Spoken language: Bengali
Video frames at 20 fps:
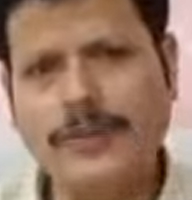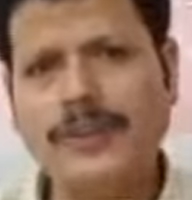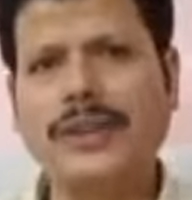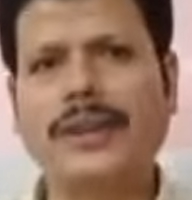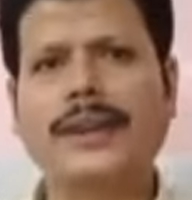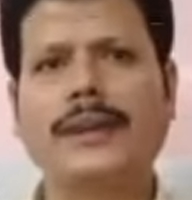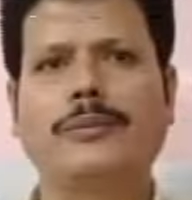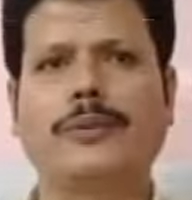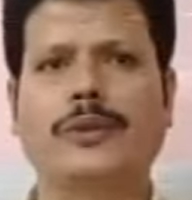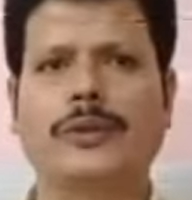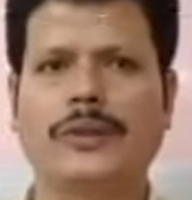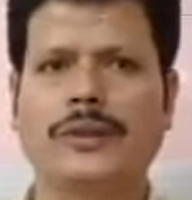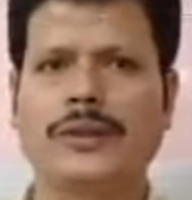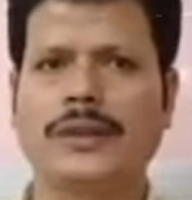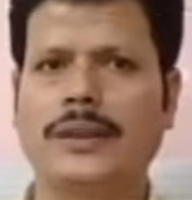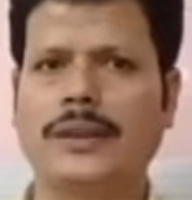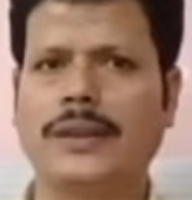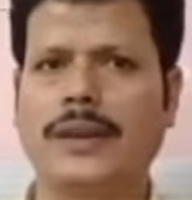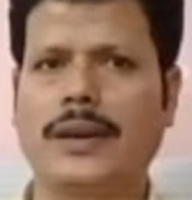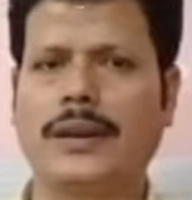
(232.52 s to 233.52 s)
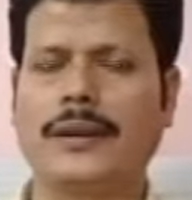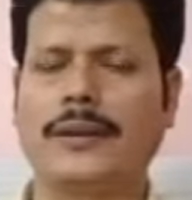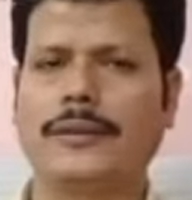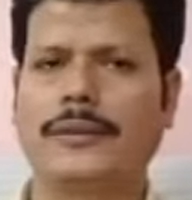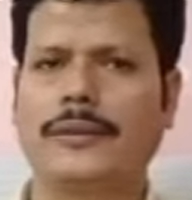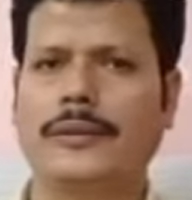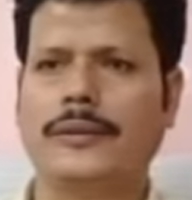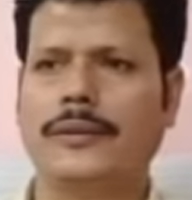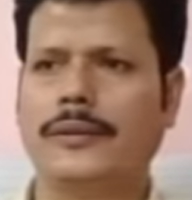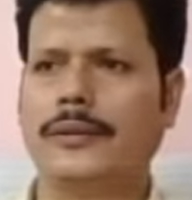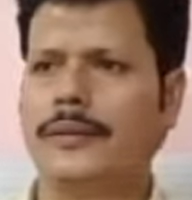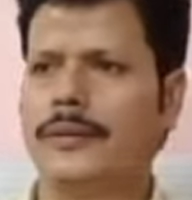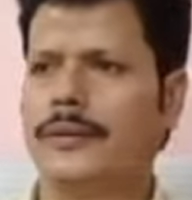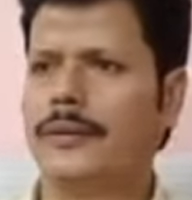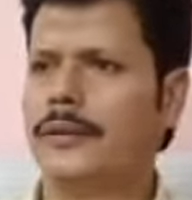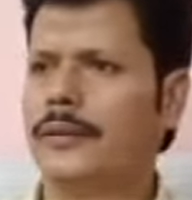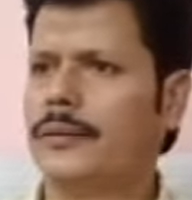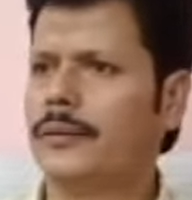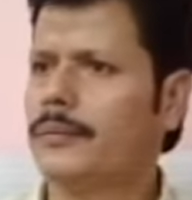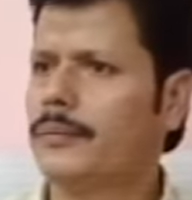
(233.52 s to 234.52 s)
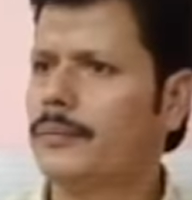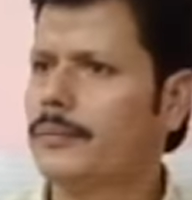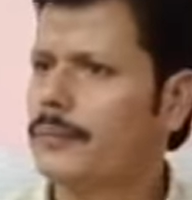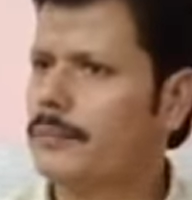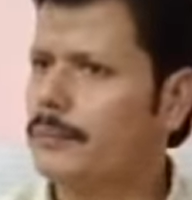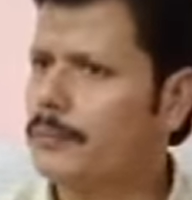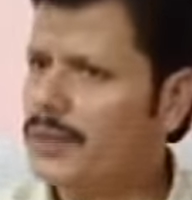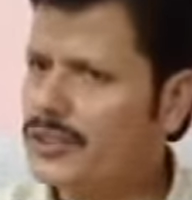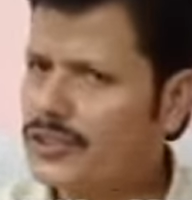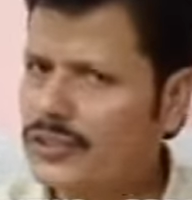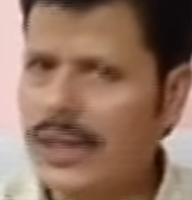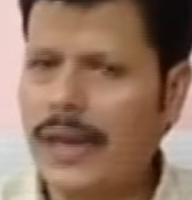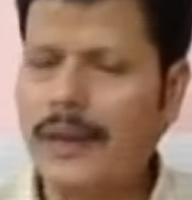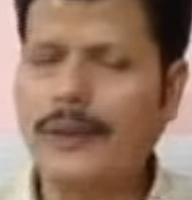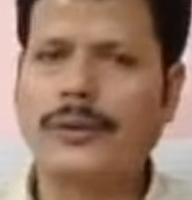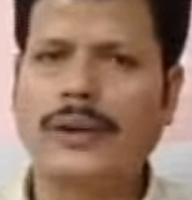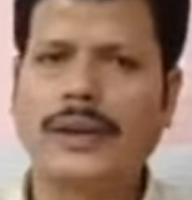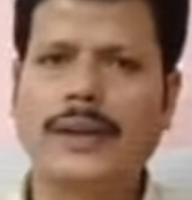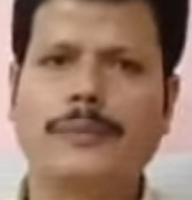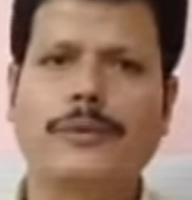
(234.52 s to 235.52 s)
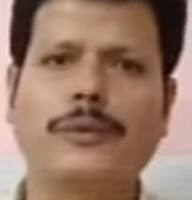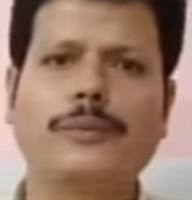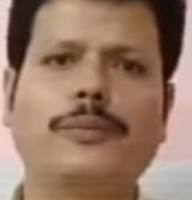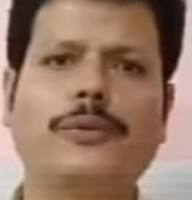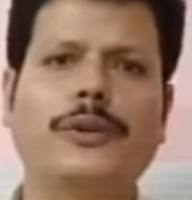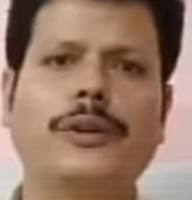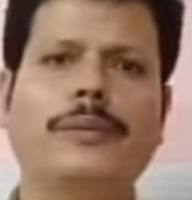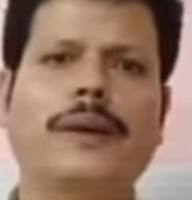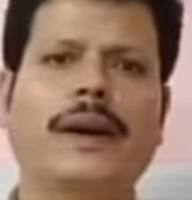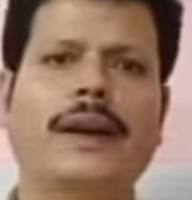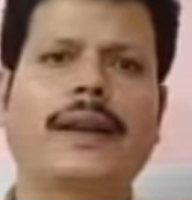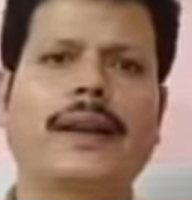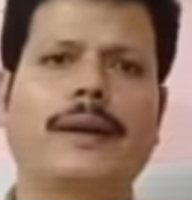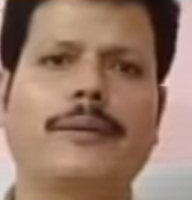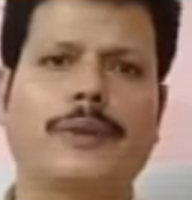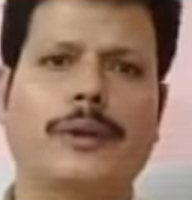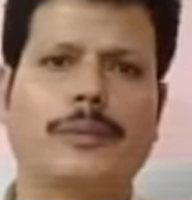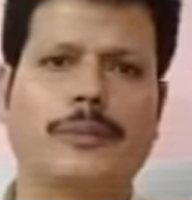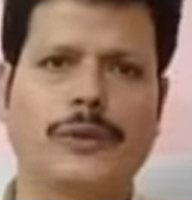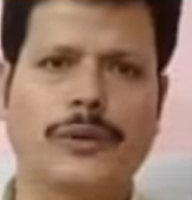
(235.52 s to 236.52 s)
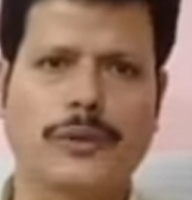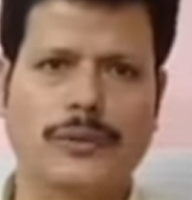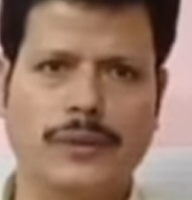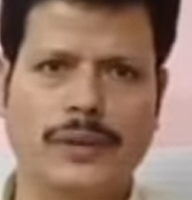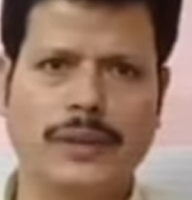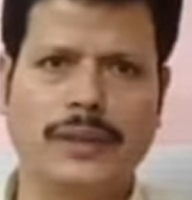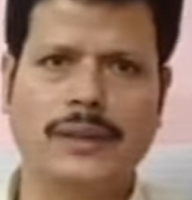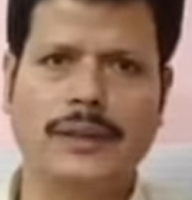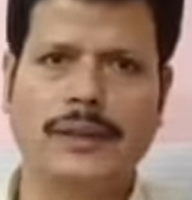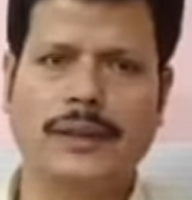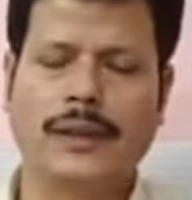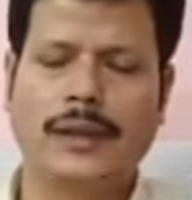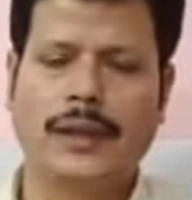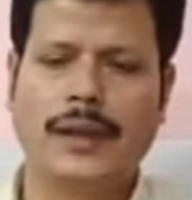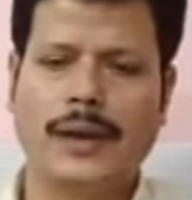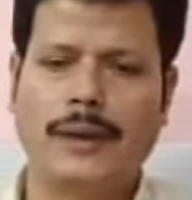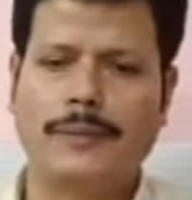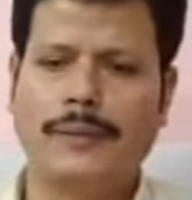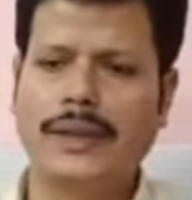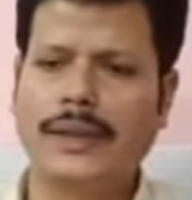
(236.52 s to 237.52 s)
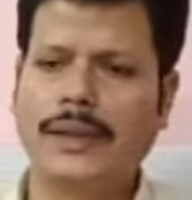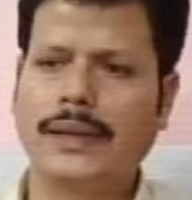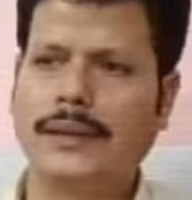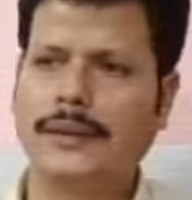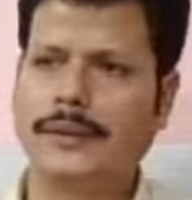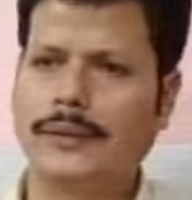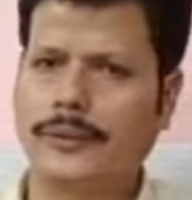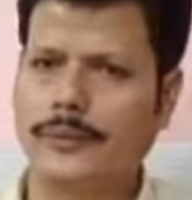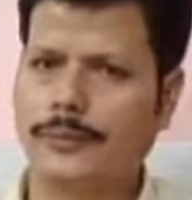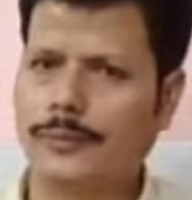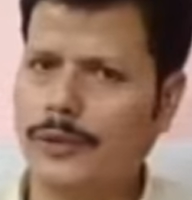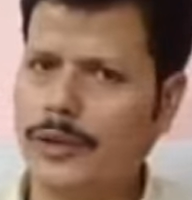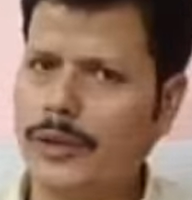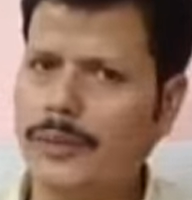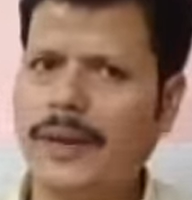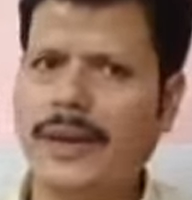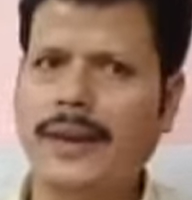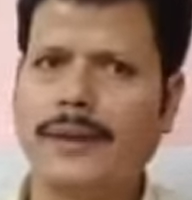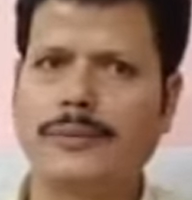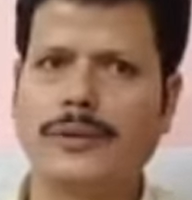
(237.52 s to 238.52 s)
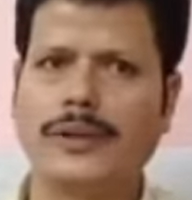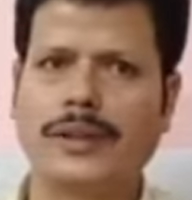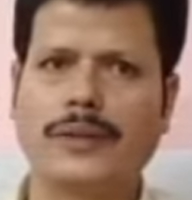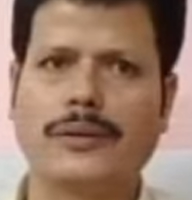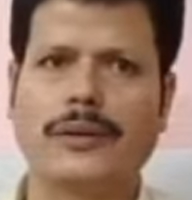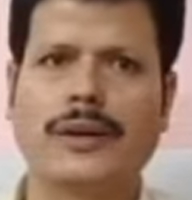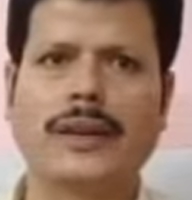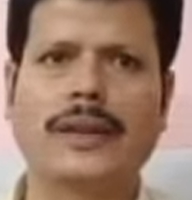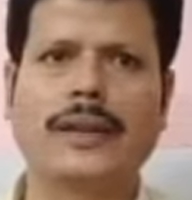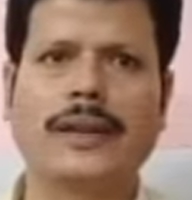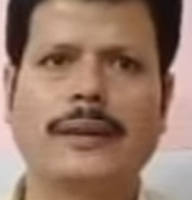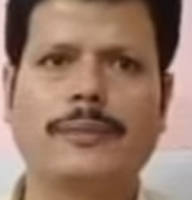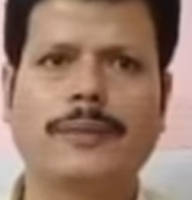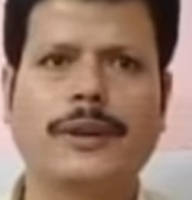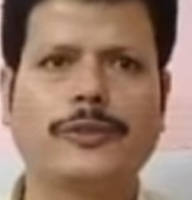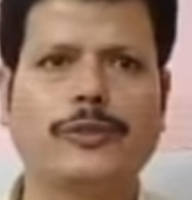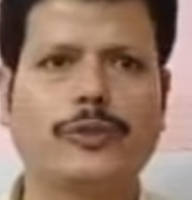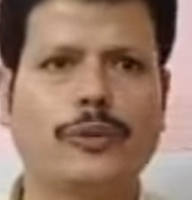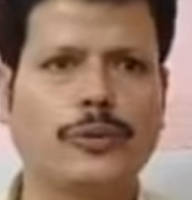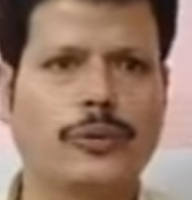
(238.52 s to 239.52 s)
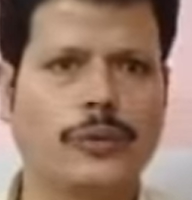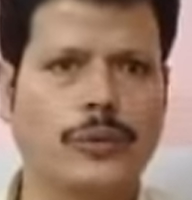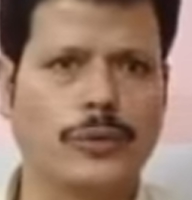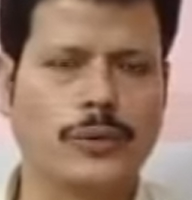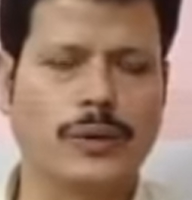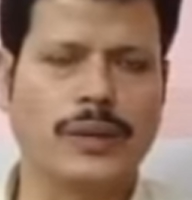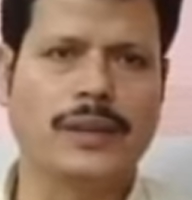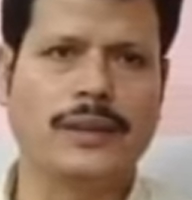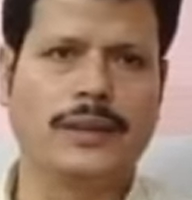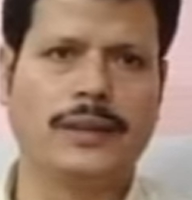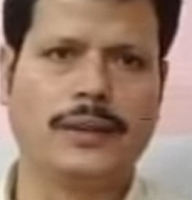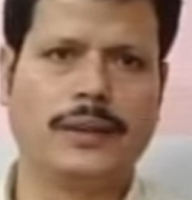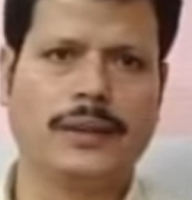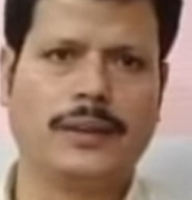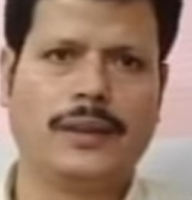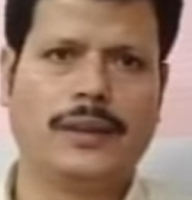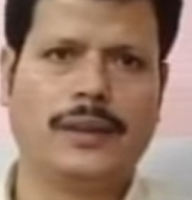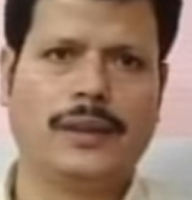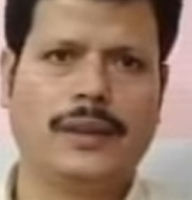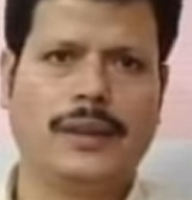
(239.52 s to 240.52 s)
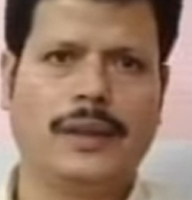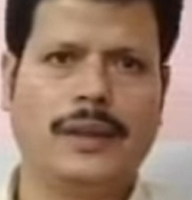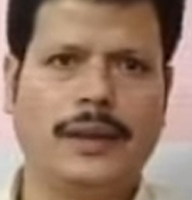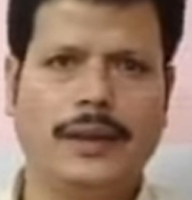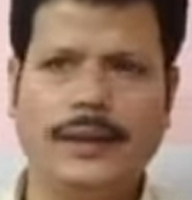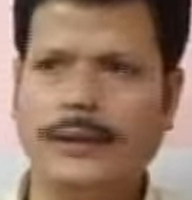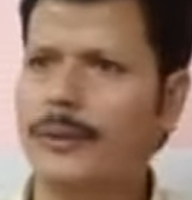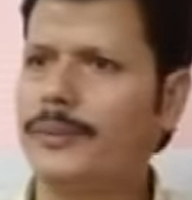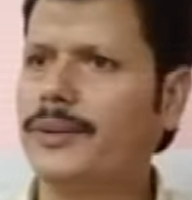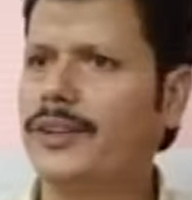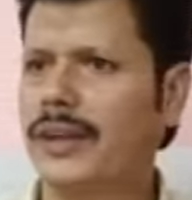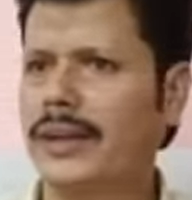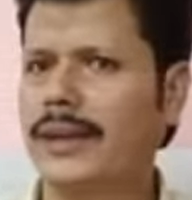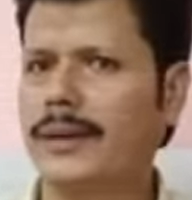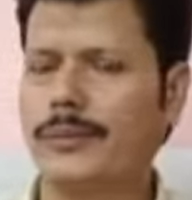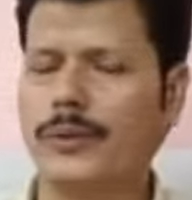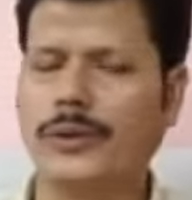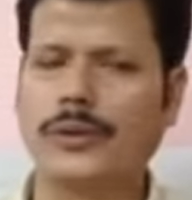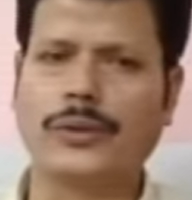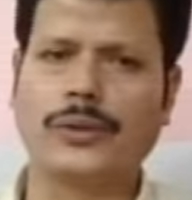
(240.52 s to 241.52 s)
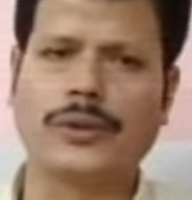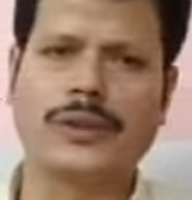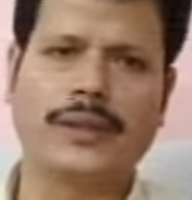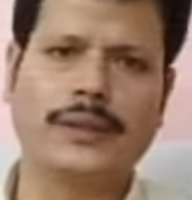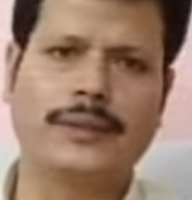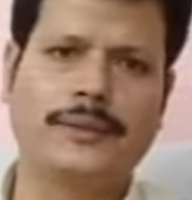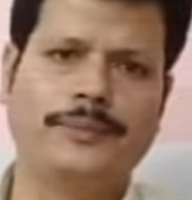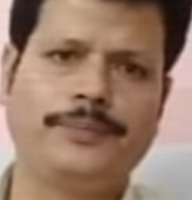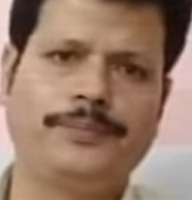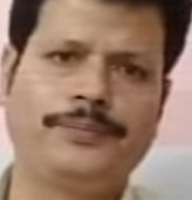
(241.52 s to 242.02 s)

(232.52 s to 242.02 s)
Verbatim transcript: অভিযানের মধ্যে দিয়ে তার বিস্তার করে এবং পরিবারকে আমরা বড় করি আমাদের পরিবারের মধ্যে অনেককে আমরা যুক্ত করি এই অভিযানের মধ্য দিয়ে